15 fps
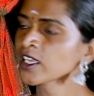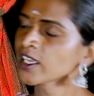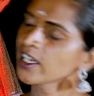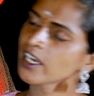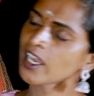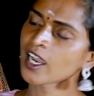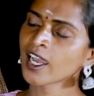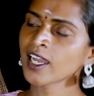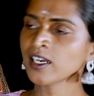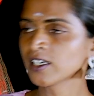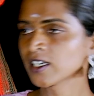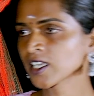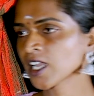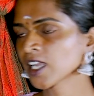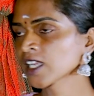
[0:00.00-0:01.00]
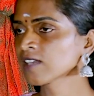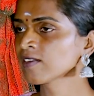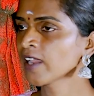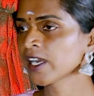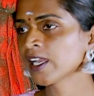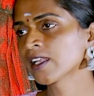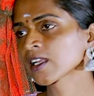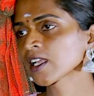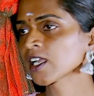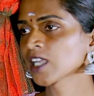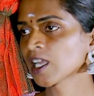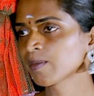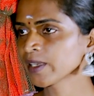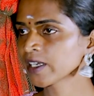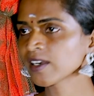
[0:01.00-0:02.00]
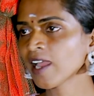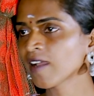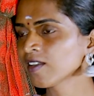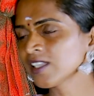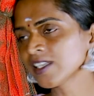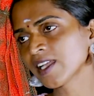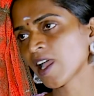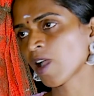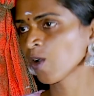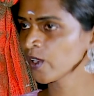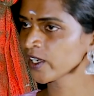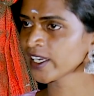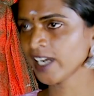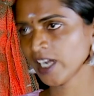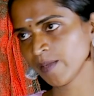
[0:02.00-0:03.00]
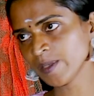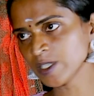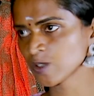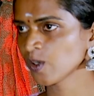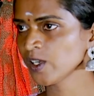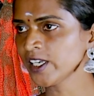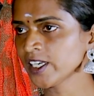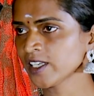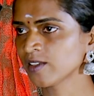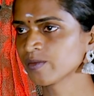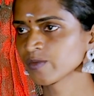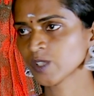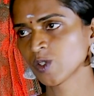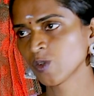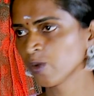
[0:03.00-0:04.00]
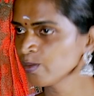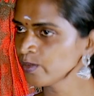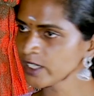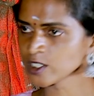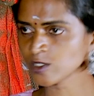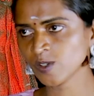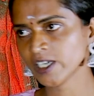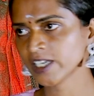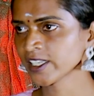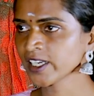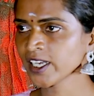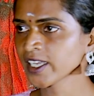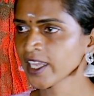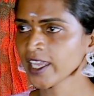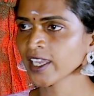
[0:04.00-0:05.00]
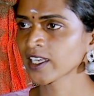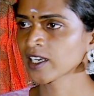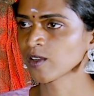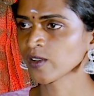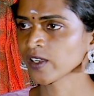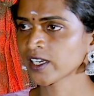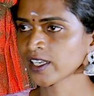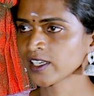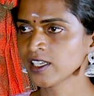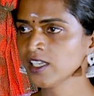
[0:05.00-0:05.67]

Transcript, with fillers: இல்லை ஆள் இருக்காங்க வேலை இருக்காங்க அப்படி நான் வந்து அவங்ககிட்ட எல்லாமே சொல்லிட்டேன் உண்மையை சொல்லிட்டு தான் நான் கேட்குறேன் அவங்ககிட்ட